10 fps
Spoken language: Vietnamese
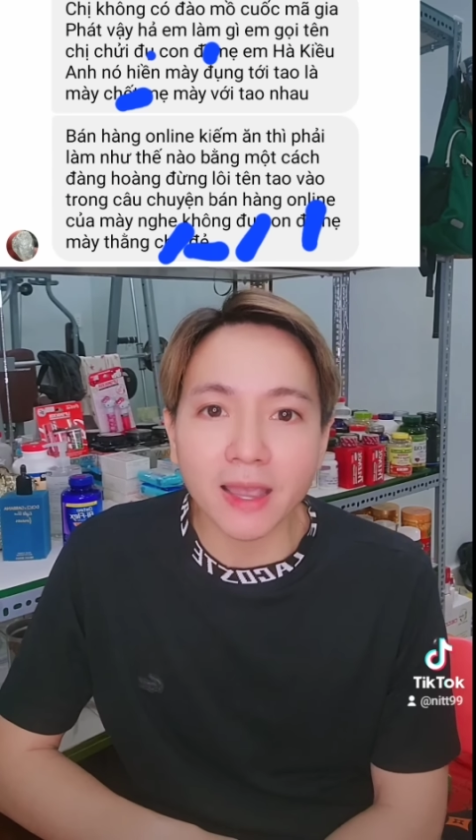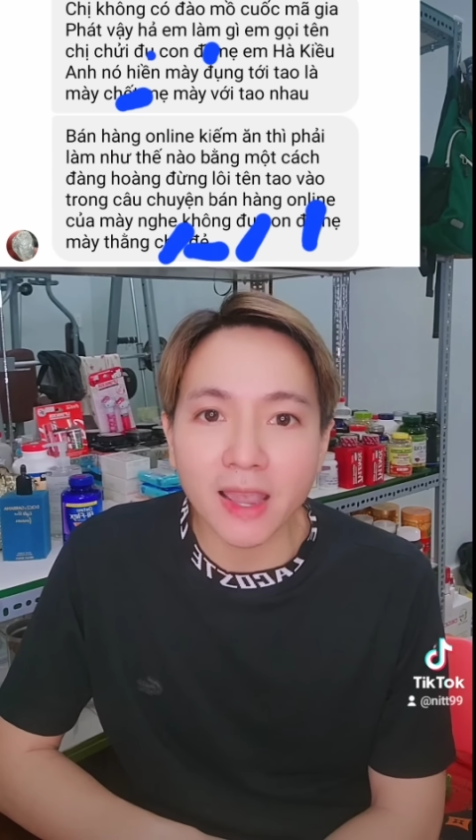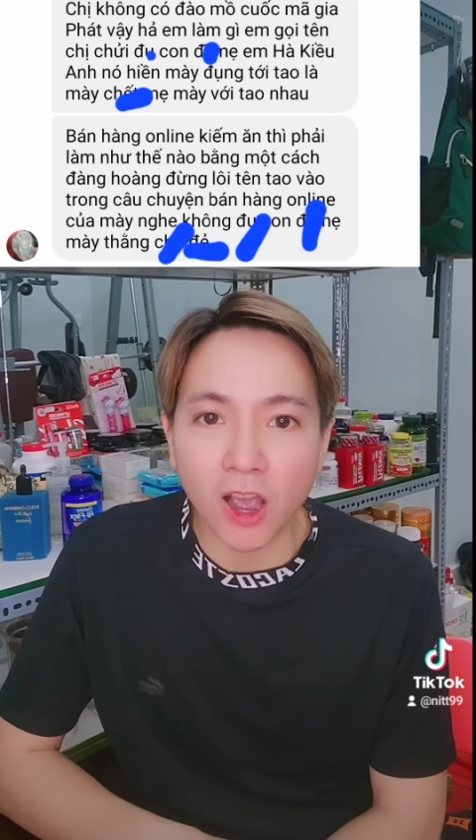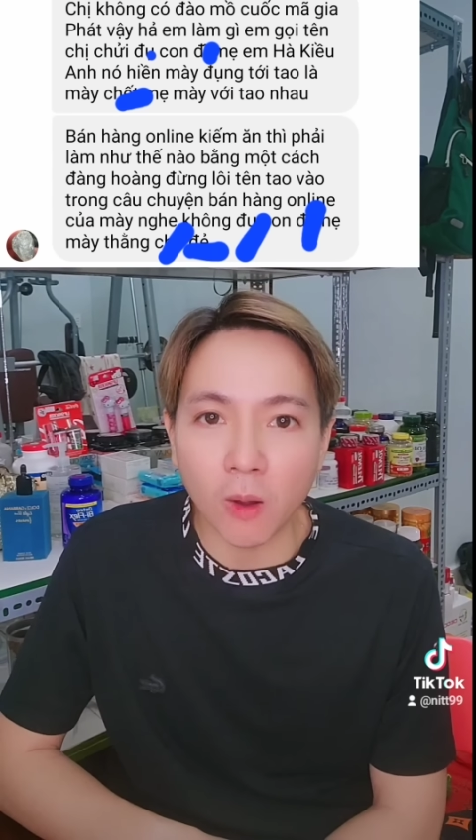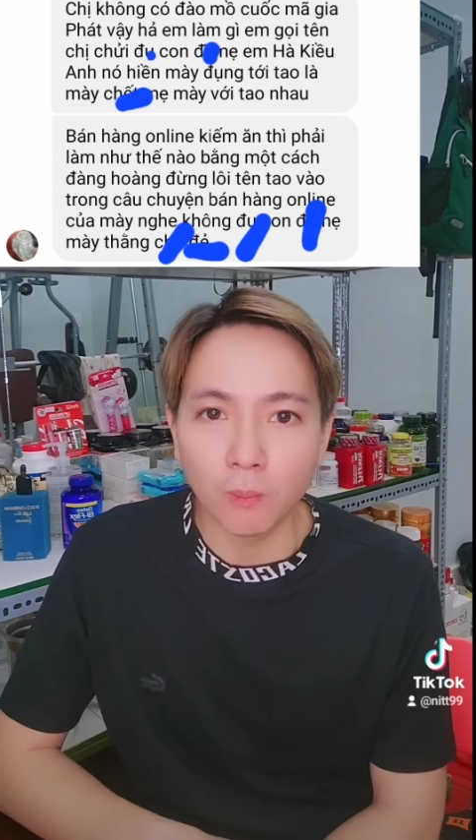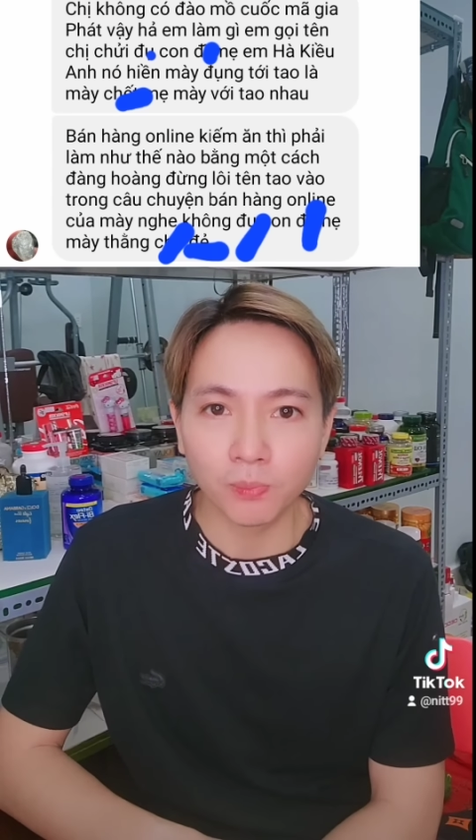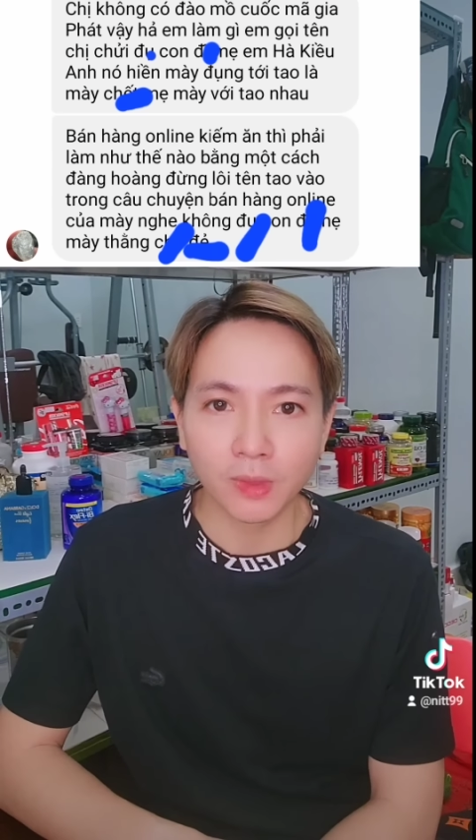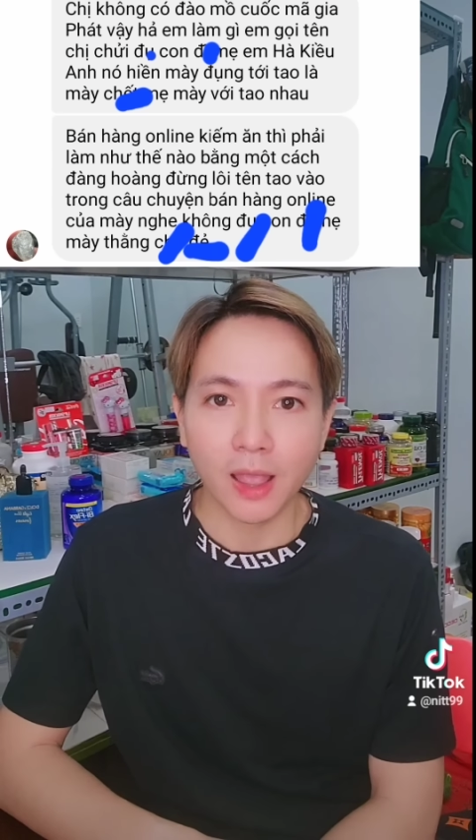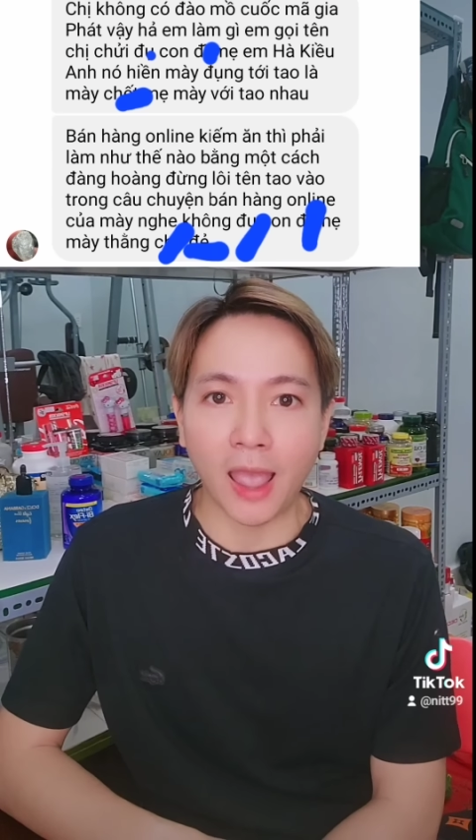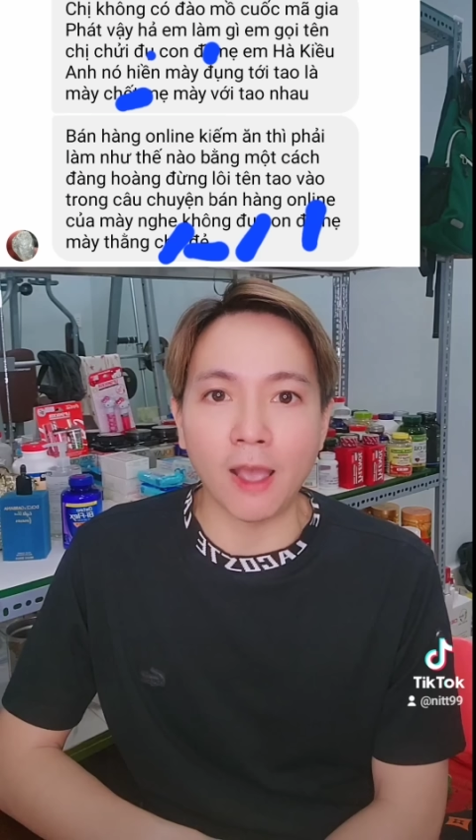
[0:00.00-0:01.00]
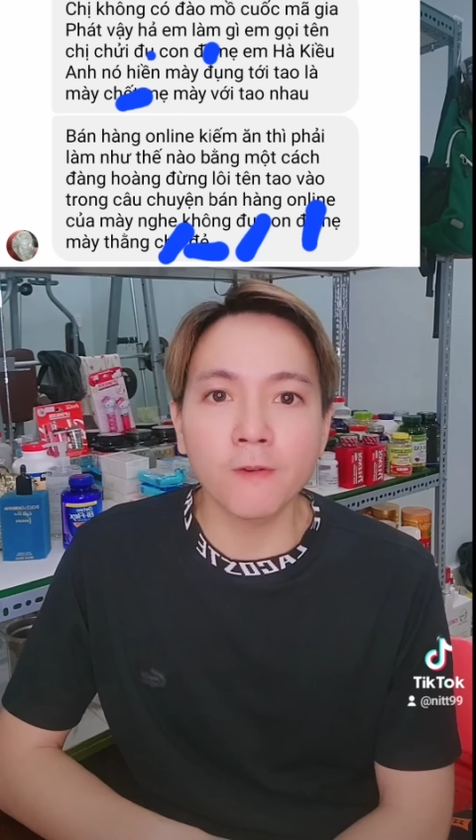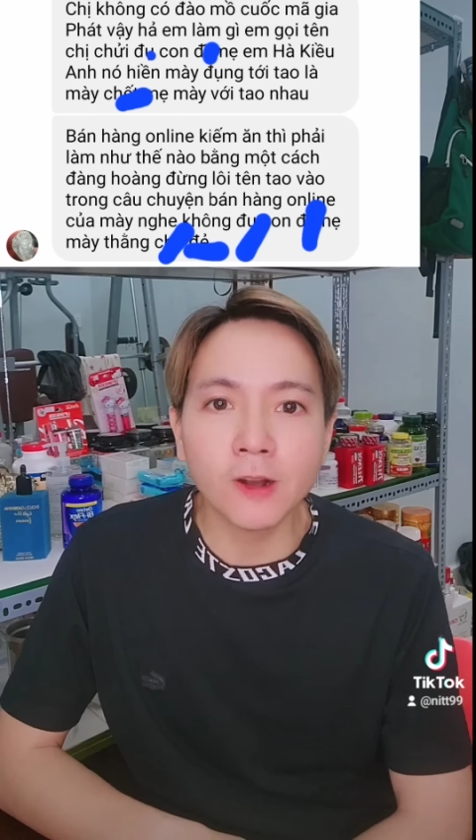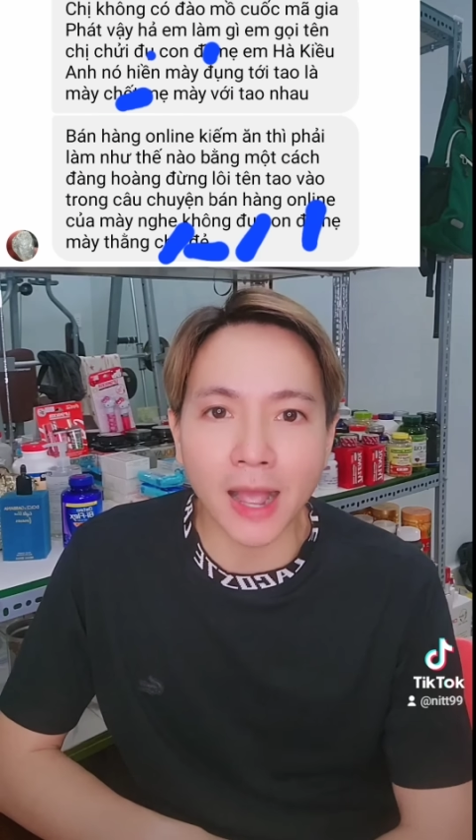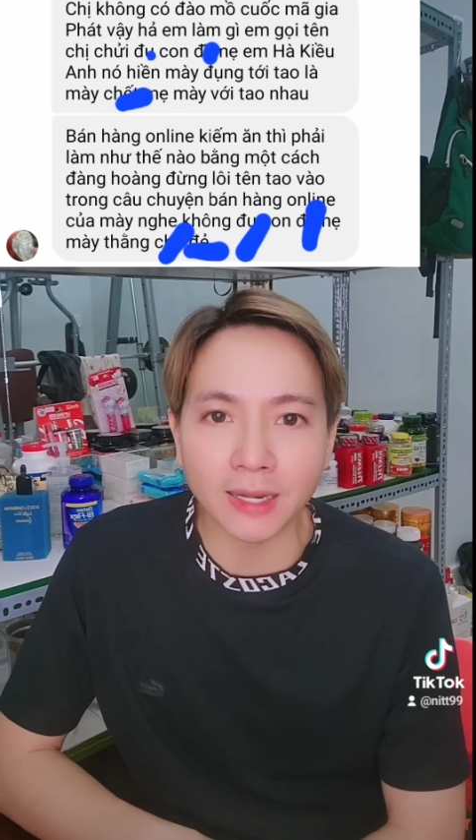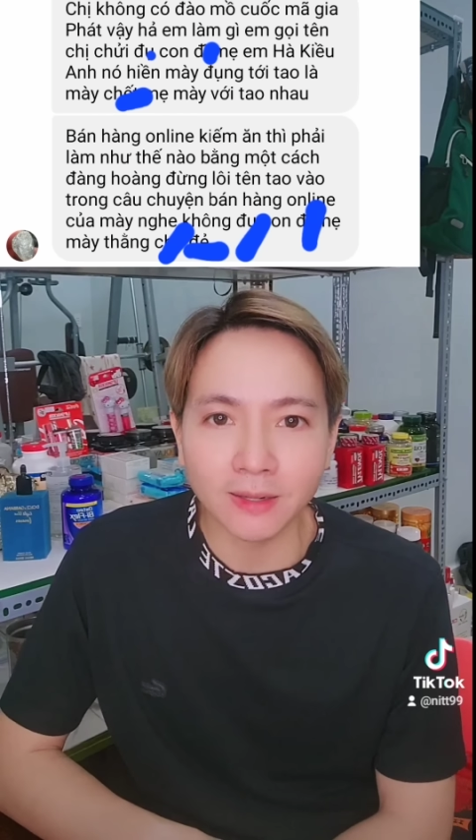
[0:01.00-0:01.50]
cái gì không hả
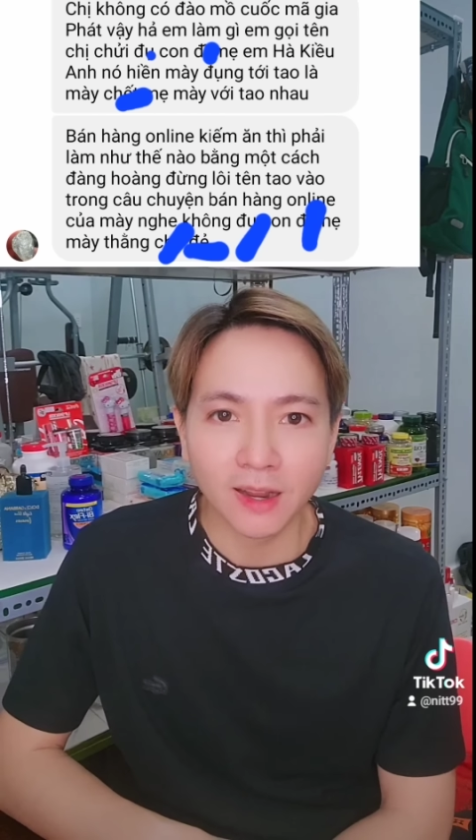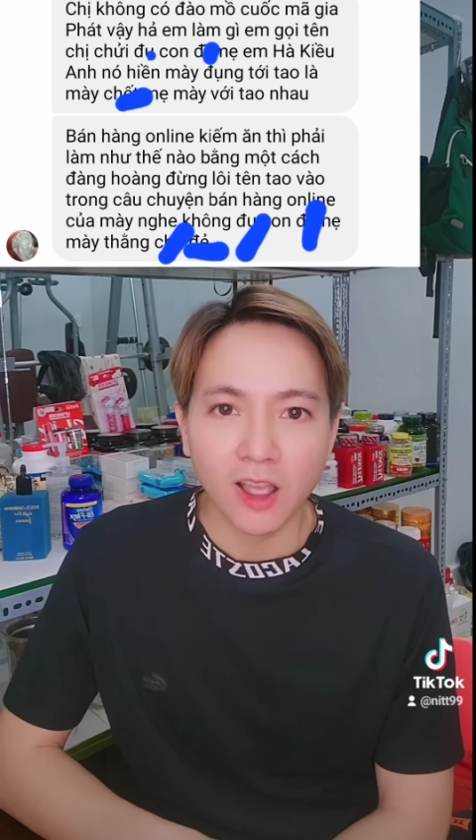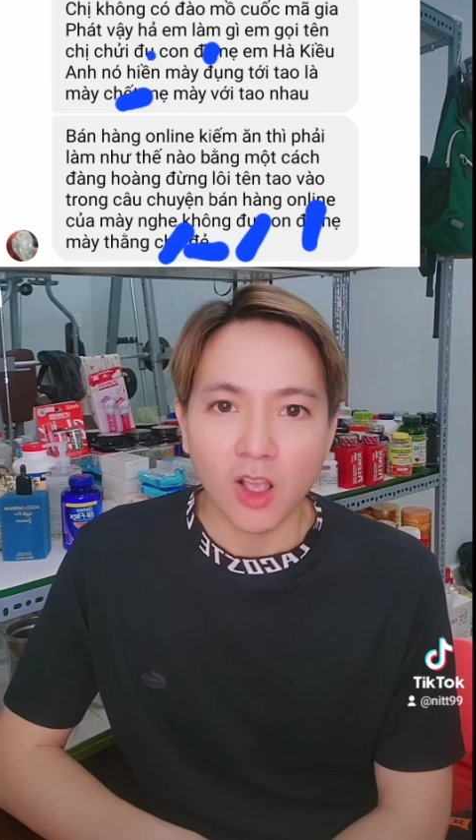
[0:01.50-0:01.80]
phương anh